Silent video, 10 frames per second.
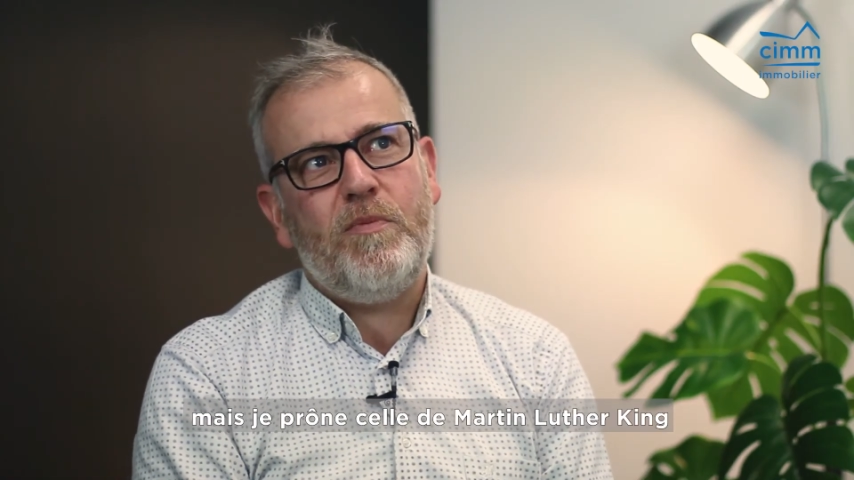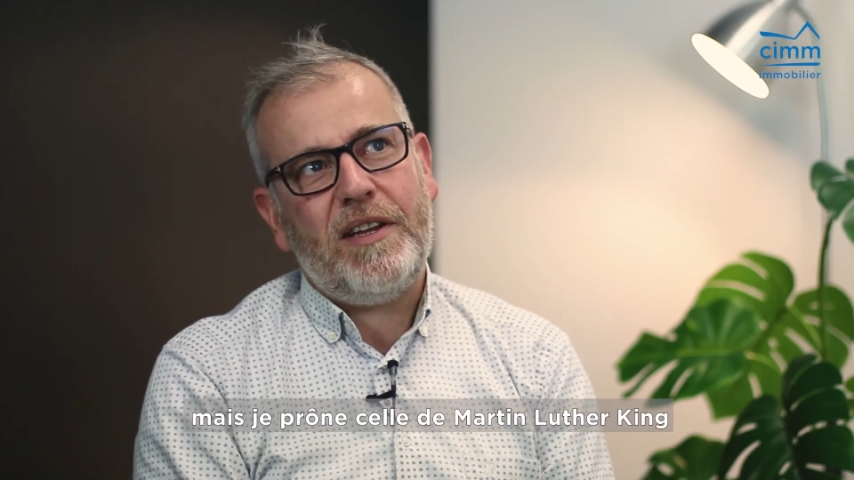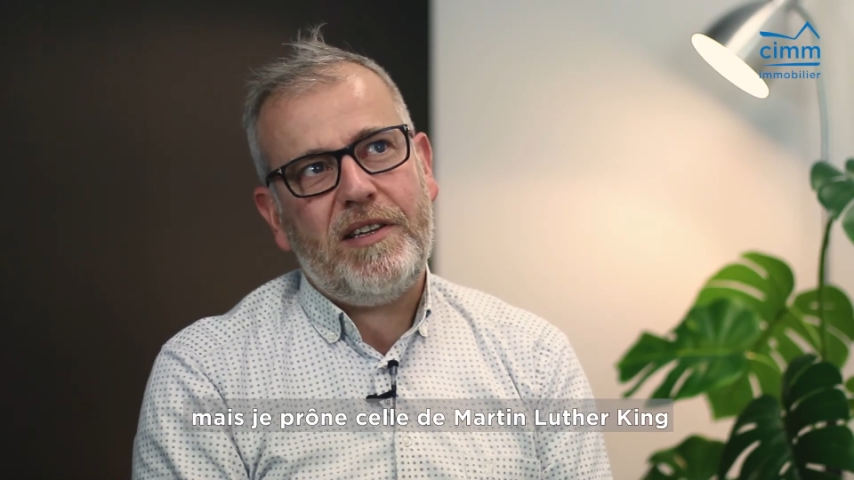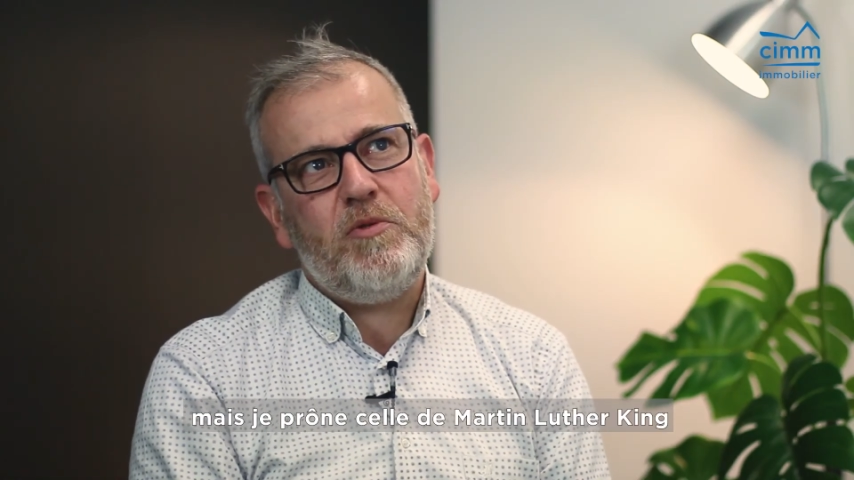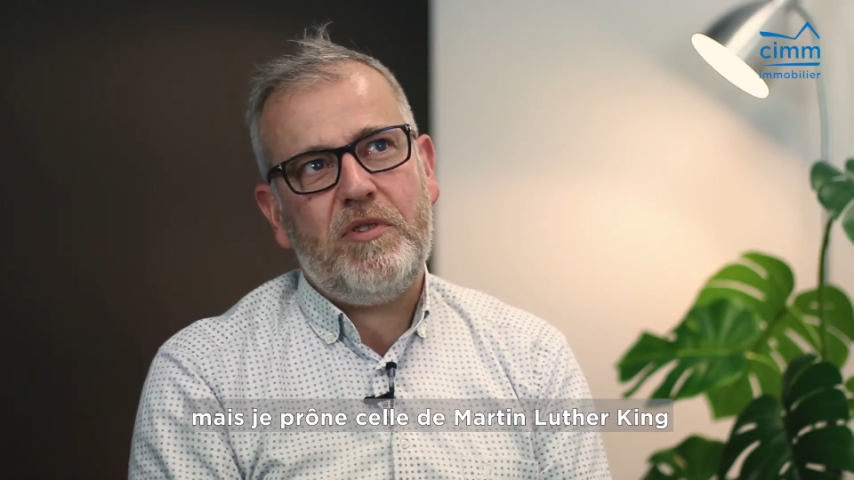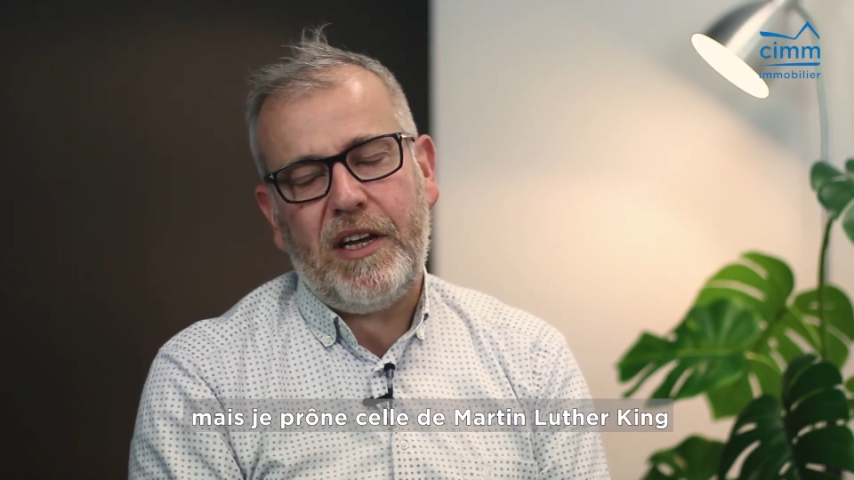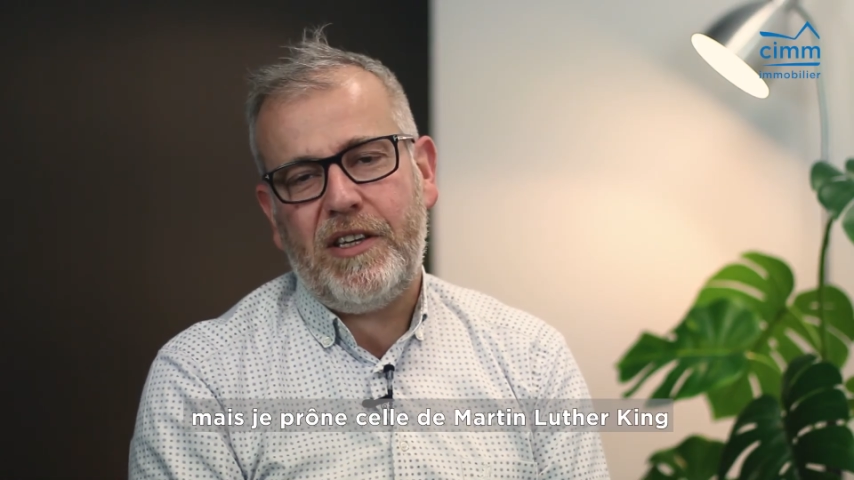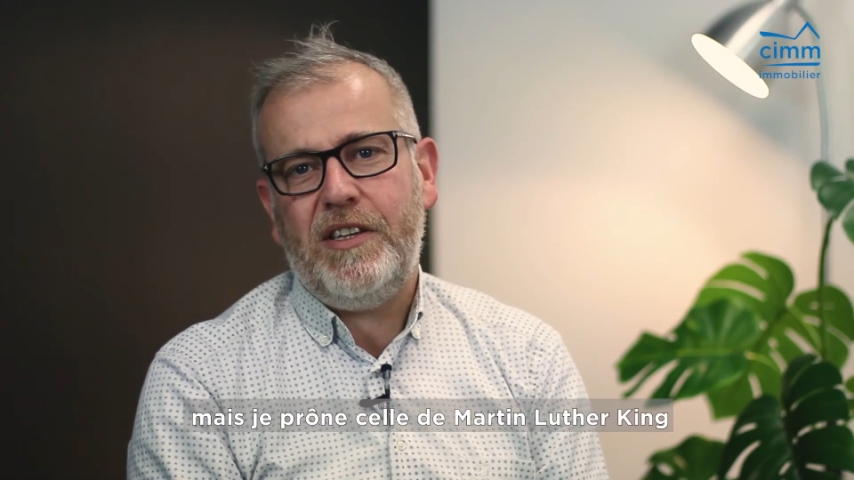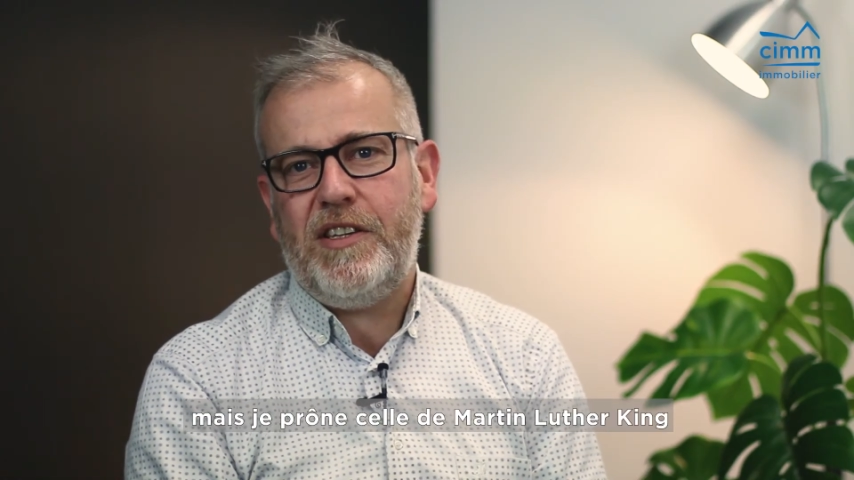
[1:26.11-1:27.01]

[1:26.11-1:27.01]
de Martin Luther King